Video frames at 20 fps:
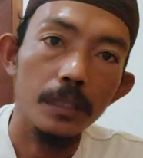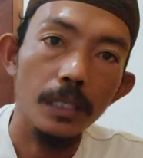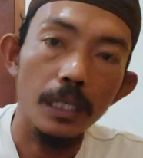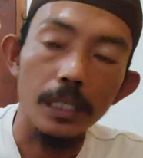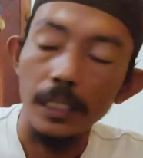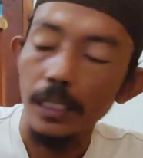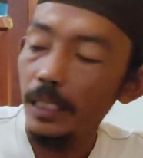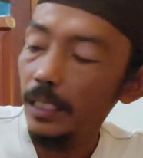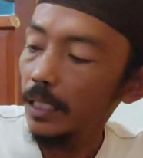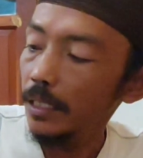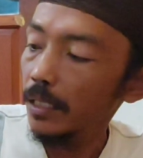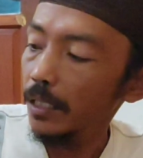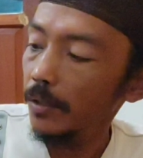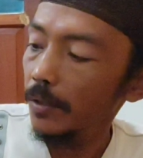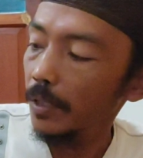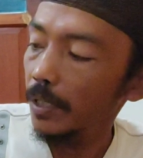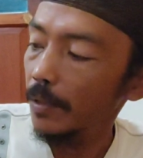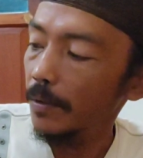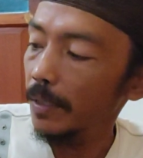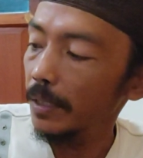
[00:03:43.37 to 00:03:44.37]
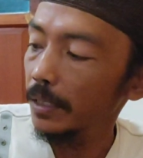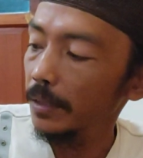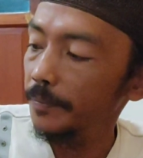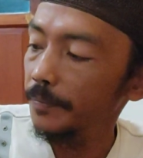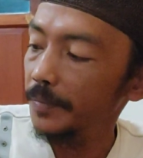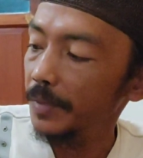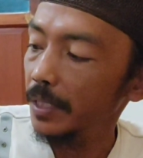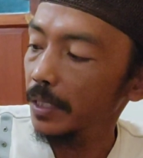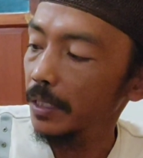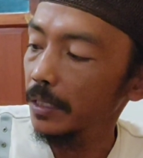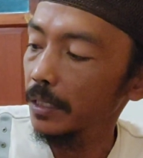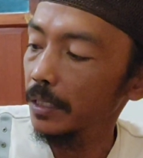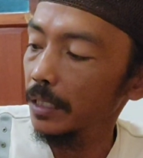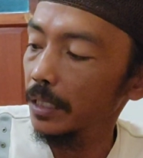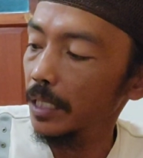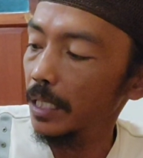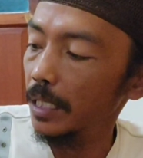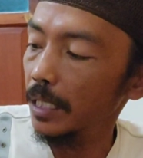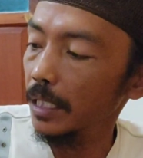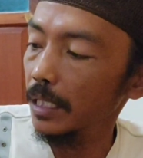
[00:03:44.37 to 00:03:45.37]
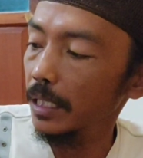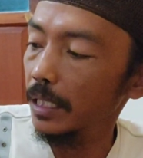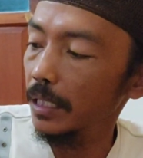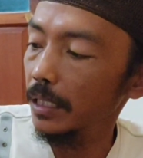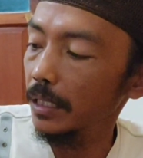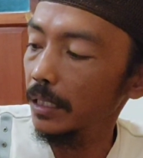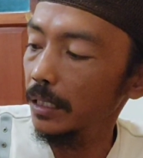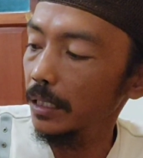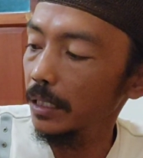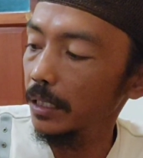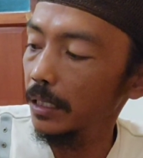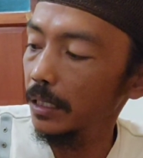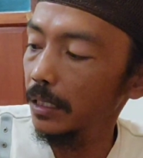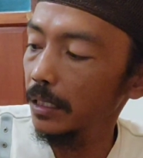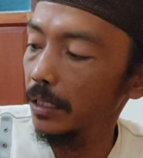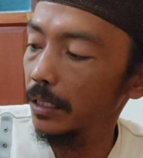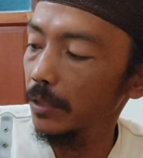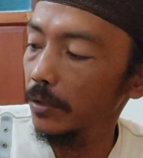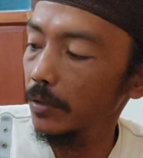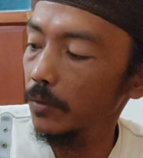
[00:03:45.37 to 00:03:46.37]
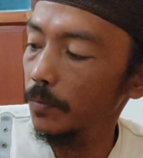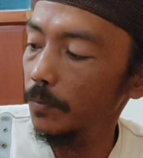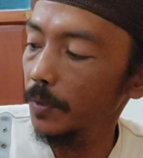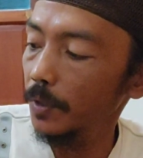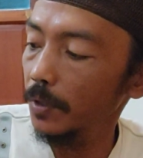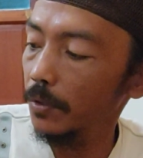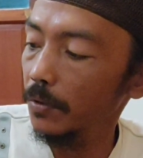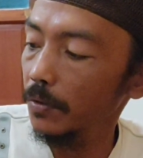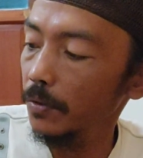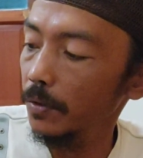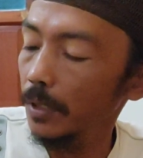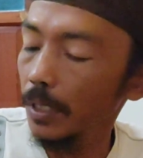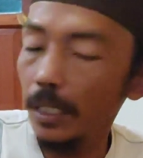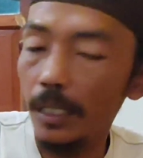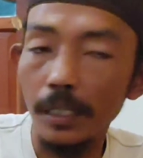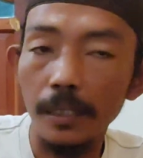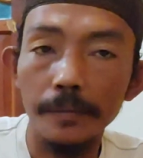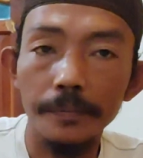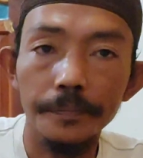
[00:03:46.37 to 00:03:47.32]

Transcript: Oh ya ini nanti kawan-kawan silakan nanti disupport juga